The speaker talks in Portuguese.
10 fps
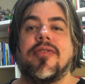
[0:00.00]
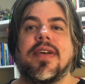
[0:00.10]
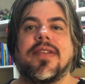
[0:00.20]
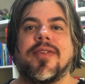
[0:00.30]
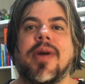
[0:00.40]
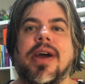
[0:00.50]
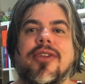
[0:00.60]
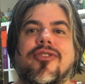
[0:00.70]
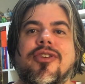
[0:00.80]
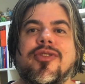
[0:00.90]
de versão
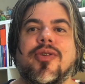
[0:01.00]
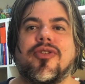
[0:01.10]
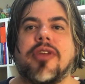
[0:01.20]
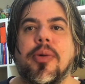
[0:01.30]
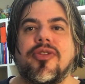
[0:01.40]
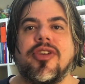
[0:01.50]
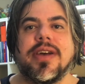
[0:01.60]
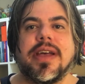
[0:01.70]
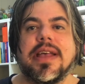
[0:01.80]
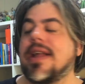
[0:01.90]
garantida de
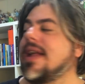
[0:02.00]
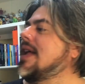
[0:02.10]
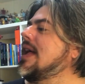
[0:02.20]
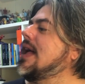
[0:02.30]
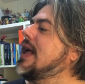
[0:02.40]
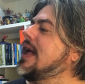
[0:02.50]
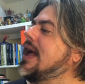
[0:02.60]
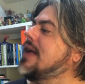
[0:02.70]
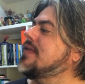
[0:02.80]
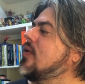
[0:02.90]
nostalgia,
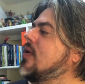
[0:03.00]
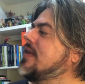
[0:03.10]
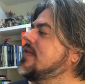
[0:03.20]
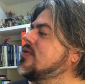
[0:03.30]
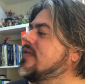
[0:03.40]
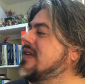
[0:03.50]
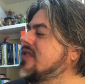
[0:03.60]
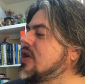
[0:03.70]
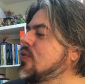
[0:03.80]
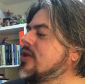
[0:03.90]
essa coleção da
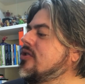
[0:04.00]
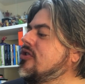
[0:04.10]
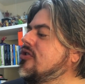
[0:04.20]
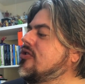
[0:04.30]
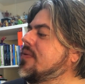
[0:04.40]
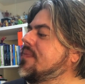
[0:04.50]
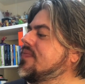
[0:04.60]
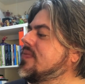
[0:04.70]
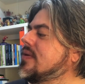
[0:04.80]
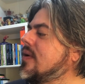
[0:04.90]
Tartarugas Ninja,
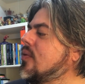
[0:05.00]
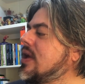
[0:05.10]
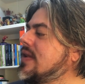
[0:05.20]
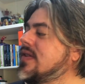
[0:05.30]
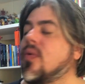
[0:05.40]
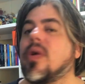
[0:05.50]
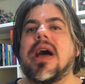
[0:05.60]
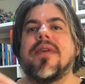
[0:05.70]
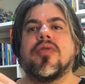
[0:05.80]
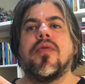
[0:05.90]
coleção
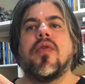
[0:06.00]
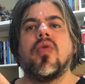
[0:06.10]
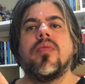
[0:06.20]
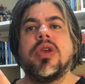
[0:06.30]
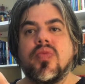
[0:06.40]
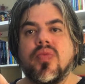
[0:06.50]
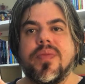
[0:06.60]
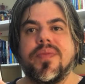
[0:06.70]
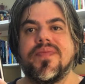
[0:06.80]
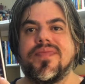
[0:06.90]
clássico volume 1.
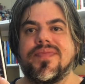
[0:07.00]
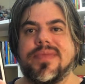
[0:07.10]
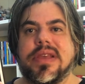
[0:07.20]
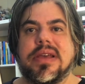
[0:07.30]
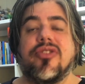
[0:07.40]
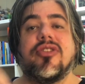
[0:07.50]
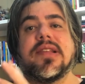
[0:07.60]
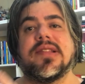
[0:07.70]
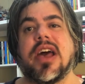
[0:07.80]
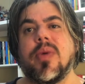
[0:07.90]

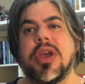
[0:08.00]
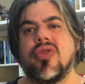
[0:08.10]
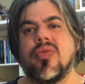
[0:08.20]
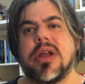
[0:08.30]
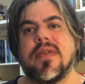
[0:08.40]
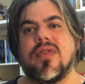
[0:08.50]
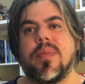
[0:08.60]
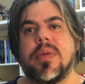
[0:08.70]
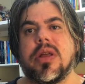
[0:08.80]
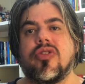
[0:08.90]
Já saiu aqui no
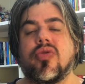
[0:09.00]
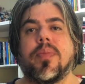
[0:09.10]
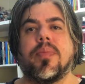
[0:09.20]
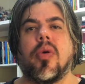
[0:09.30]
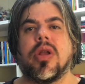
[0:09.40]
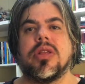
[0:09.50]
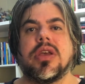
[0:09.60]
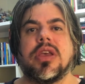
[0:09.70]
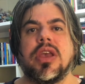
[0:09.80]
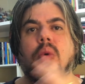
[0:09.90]
Brasil pela editora Pipoca
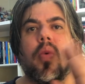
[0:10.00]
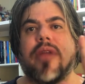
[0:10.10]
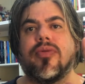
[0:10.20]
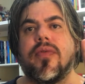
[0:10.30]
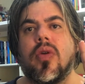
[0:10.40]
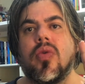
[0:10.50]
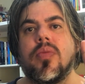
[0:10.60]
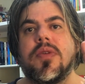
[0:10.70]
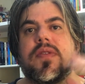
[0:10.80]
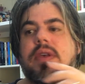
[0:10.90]
Nankin, quatro
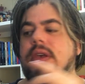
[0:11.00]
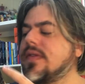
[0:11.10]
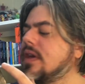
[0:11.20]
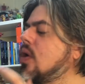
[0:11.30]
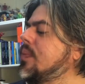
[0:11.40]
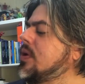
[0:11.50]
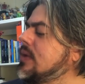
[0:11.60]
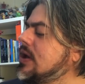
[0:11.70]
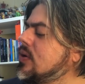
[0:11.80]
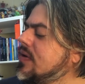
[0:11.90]
volumes. Esse aqui é o
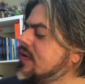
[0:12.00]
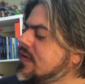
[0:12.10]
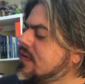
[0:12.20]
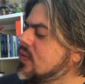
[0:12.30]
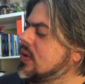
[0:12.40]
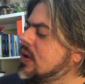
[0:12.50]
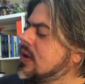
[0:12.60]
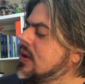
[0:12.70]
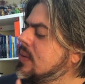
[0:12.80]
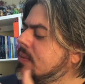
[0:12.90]
primeiro desses
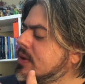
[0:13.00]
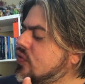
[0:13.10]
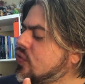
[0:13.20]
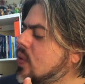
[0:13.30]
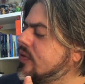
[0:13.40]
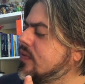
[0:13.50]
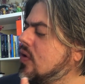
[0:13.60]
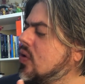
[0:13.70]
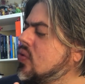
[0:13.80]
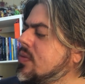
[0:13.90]
primeiros quatro
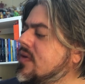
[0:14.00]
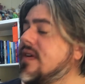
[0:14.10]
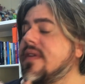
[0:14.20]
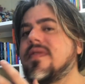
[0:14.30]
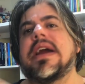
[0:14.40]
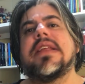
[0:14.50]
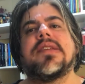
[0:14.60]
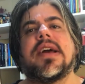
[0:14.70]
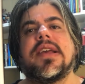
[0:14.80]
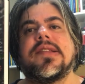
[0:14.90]
volumes e vai
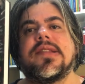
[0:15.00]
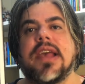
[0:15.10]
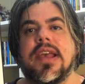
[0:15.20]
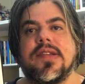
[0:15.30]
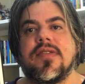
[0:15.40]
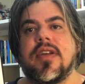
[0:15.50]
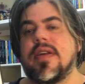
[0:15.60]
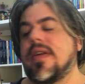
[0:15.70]
finalizar em seis, né?